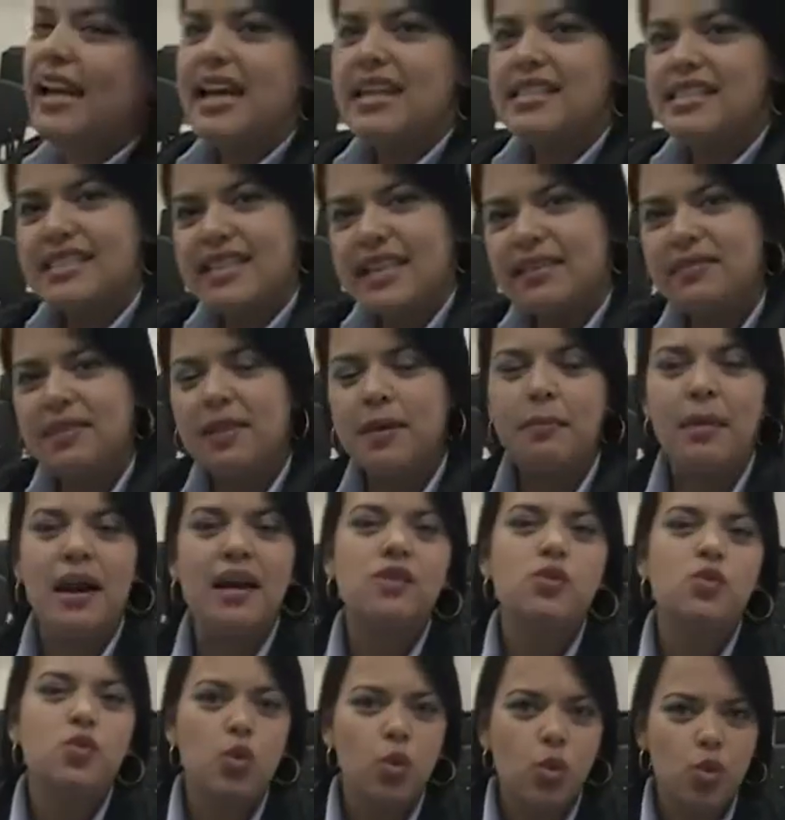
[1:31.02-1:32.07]
la
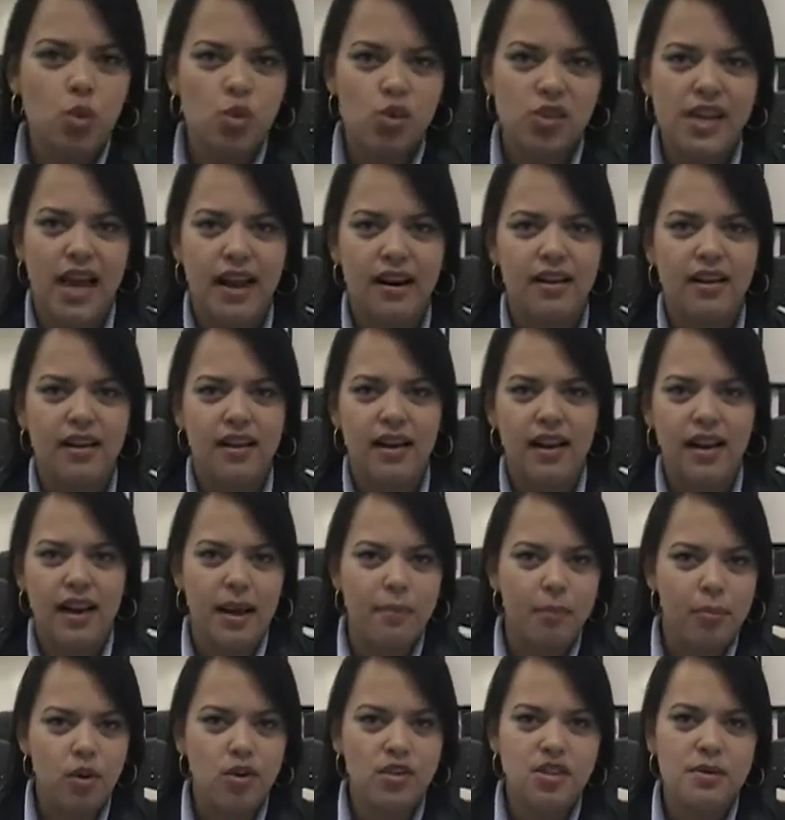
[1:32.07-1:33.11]
séptima sucursal.
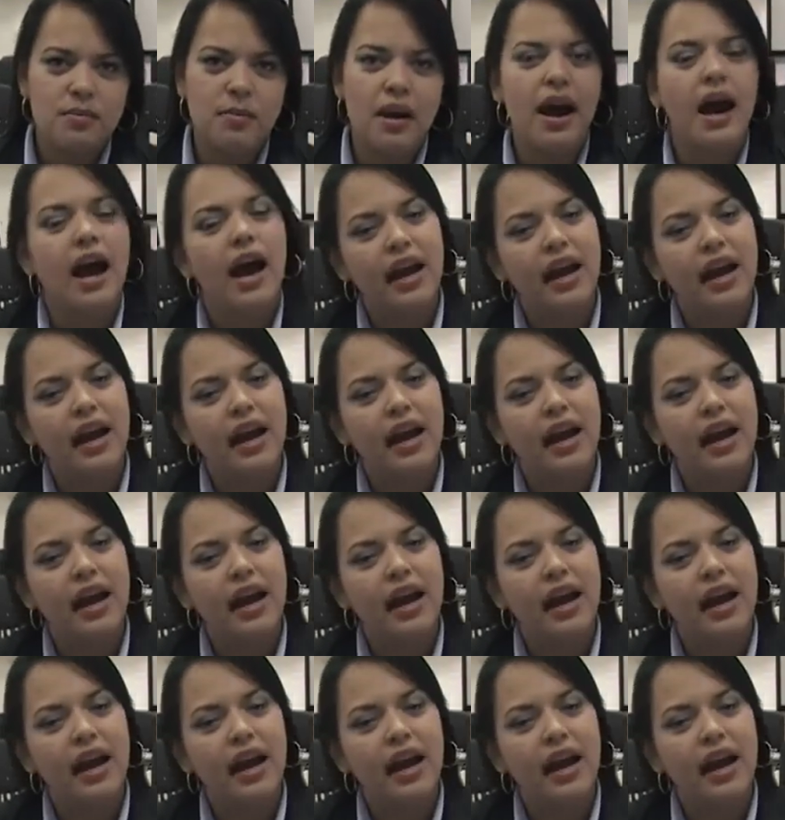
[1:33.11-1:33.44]
La próxima